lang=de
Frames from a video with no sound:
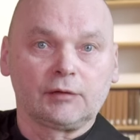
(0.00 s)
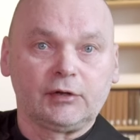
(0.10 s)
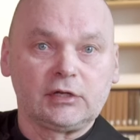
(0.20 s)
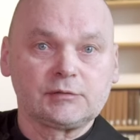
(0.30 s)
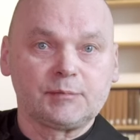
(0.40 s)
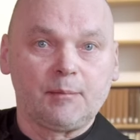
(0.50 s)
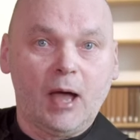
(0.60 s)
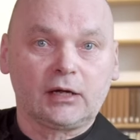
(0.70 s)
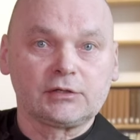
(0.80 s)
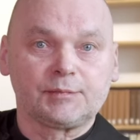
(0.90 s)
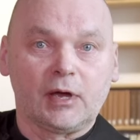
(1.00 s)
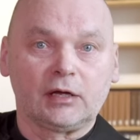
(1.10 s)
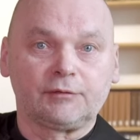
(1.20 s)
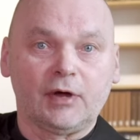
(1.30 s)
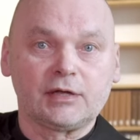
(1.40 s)
finde es
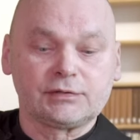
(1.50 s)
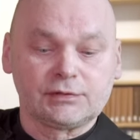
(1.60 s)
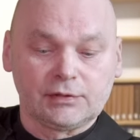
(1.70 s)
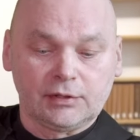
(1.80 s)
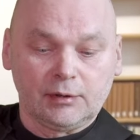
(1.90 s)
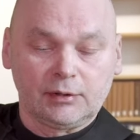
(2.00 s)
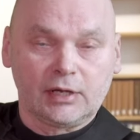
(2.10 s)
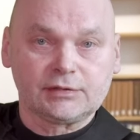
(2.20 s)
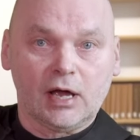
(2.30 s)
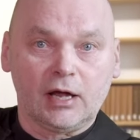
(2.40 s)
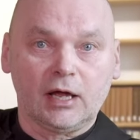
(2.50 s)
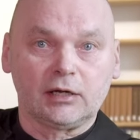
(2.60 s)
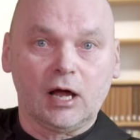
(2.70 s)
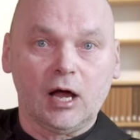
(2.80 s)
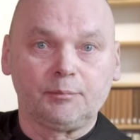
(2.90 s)
bemerkenswert, was Jesaja
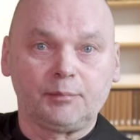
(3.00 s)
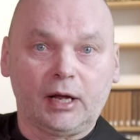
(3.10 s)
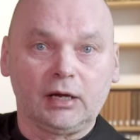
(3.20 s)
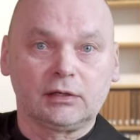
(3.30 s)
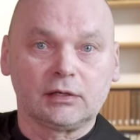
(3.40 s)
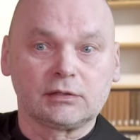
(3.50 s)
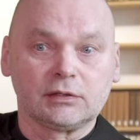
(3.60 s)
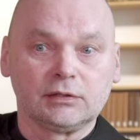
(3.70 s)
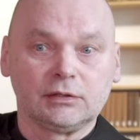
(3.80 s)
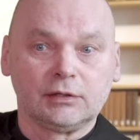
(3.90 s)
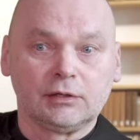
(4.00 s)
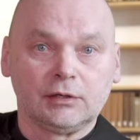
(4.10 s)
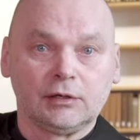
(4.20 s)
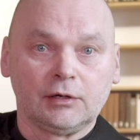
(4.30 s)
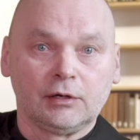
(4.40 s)
da berichtet.
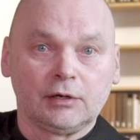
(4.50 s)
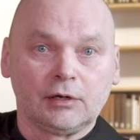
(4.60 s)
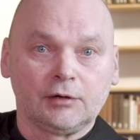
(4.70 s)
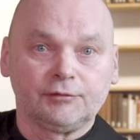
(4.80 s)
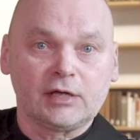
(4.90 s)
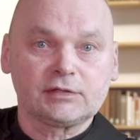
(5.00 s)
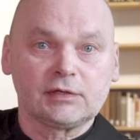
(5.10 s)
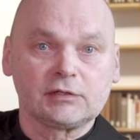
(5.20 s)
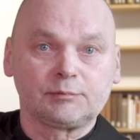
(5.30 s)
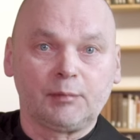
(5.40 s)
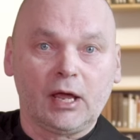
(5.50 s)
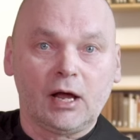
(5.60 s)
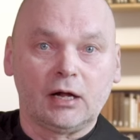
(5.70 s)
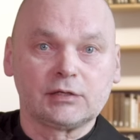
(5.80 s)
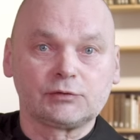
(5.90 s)
Fasten ist
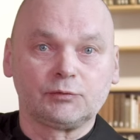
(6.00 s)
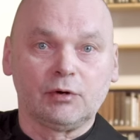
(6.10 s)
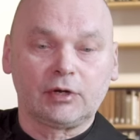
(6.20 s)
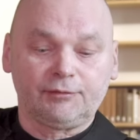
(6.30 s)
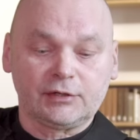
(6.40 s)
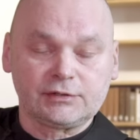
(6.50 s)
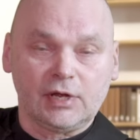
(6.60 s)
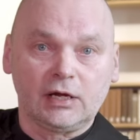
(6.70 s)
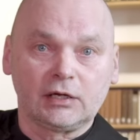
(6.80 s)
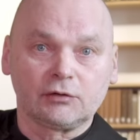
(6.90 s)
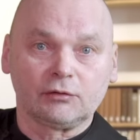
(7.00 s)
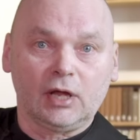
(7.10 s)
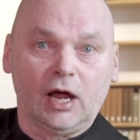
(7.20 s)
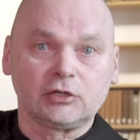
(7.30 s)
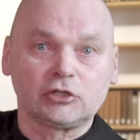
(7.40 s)
mehr als nur der Verzicht und die
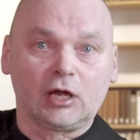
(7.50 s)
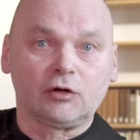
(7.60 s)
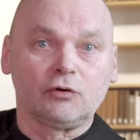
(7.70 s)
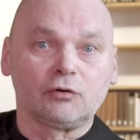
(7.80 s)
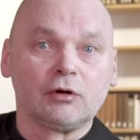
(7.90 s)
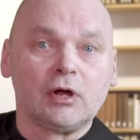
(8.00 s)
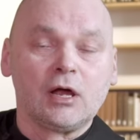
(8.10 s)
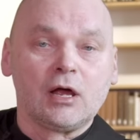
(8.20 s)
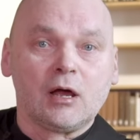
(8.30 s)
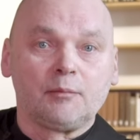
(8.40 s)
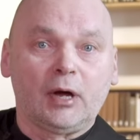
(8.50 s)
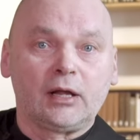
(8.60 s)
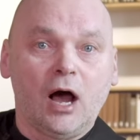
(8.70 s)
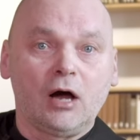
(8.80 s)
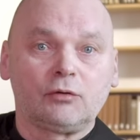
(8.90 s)
Einschränkung bei
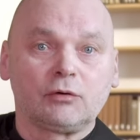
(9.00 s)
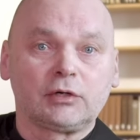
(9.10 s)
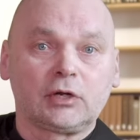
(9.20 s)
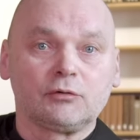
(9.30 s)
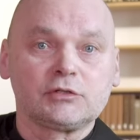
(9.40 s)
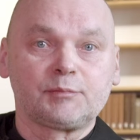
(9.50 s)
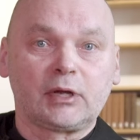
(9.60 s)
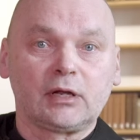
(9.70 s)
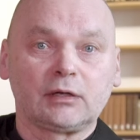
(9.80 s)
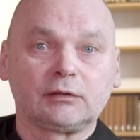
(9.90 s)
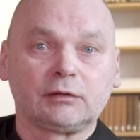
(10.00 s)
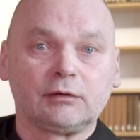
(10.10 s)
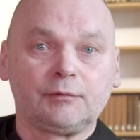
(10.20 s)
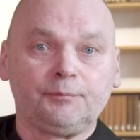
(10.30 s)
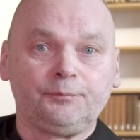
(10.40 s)
Nahrung und Genussmitteln.
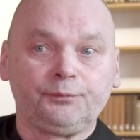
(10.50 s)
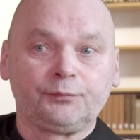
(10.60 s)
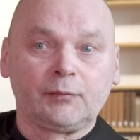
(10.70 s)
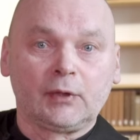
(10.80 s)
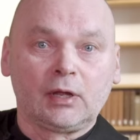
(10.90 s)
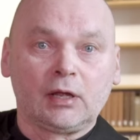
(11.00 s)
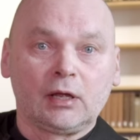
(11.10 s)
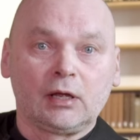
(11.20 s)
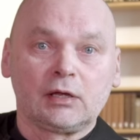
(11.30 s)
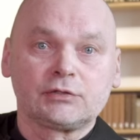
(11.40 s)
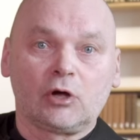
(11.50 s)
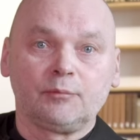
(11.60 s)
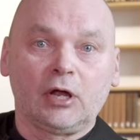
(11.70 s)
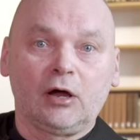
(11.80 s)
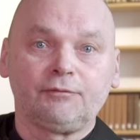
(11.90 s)
Es
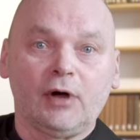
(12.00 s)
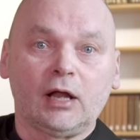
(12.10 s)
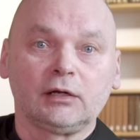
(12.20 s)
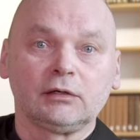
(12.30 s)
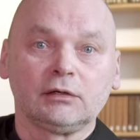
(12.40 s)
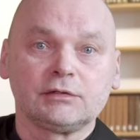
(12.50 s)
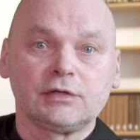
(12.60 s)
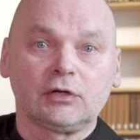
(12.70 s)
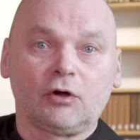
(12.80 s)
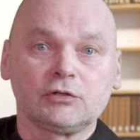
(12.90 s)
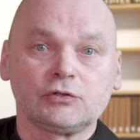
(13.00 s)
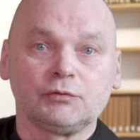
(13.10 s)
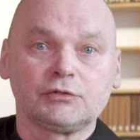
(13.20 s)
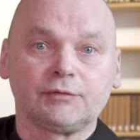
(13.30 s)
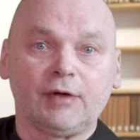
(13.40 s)
kommt darauf an, sich Gott
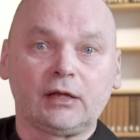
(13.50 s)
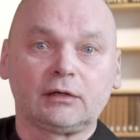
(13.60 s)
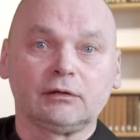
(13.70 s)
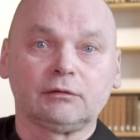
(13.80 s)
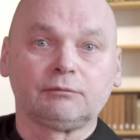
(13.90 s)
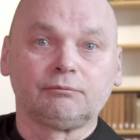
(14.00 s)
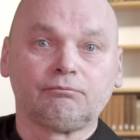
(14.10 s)
zuzuwenden.